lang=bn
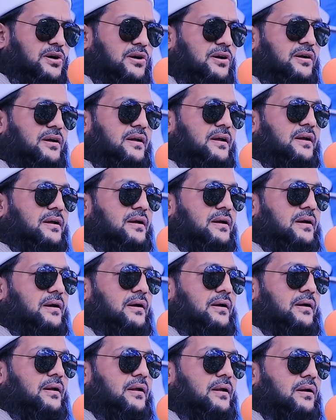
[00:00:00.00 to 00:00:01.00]
হোক
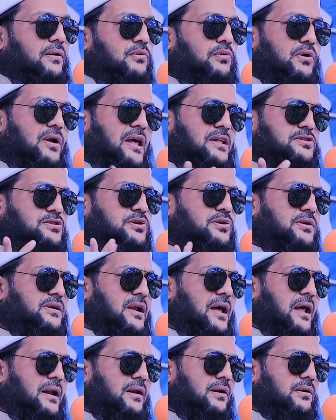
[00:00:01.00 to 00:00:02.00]
কোরআন
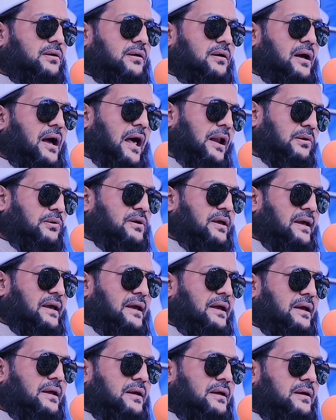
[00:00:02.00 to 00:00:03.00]
সুন্নার আলোকে
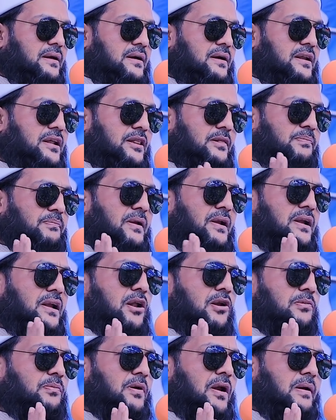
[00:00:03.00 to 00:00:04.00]

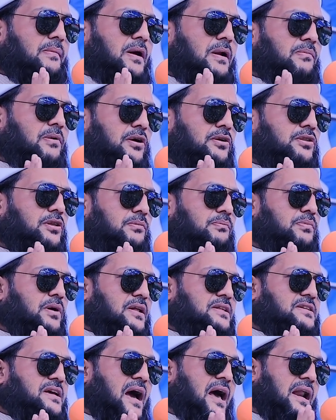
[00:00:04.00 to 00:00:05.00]
হৃৎপিণ্ডের উপর আমার বক্তব্য
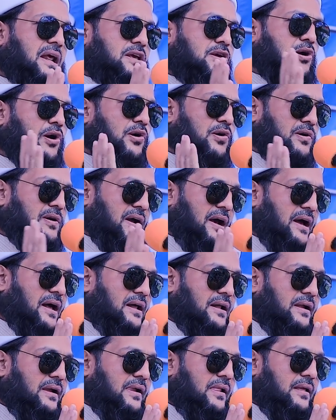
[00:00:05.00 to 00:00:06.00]
আছে আড়াই ঘন্টা
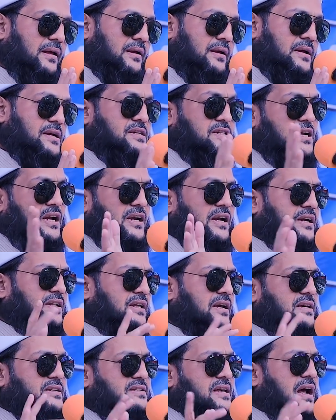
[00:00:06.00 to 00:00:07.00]
ইন্টারনেট
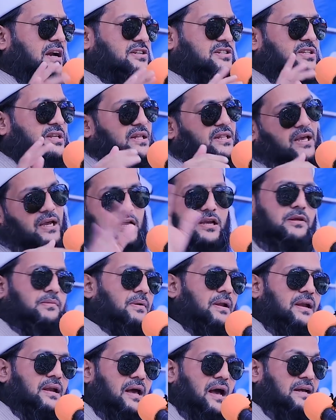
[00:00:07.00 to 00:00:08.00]
থেকে সার্চ দিয়ে দেখে
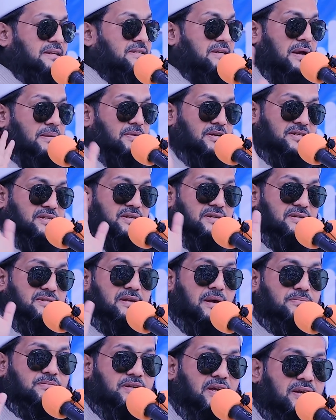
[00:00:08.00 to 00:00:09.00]
নেবেন আজকে আমার সেটা
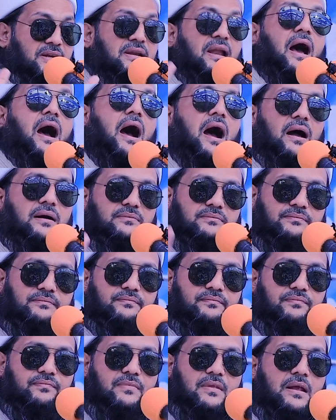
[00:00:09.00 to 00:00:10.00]
সাবজেক্ট না
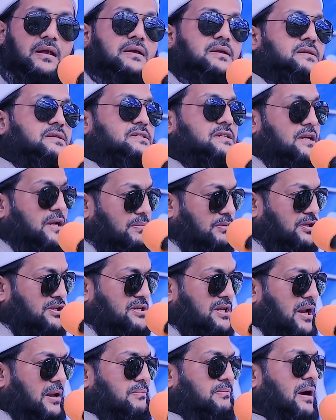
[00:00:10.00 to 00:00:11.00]
যেটা
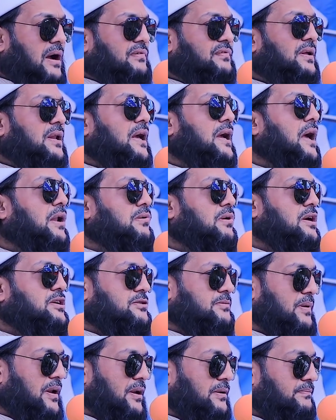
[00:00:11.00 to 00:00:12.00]
বলছিলাম মাহফিলে কেন
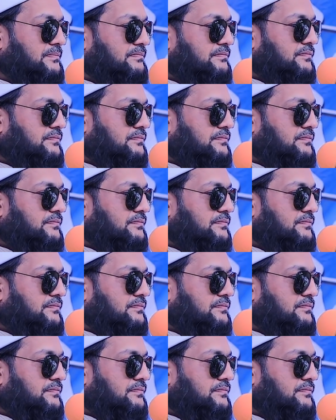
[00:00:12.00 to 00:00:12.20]
আসবেন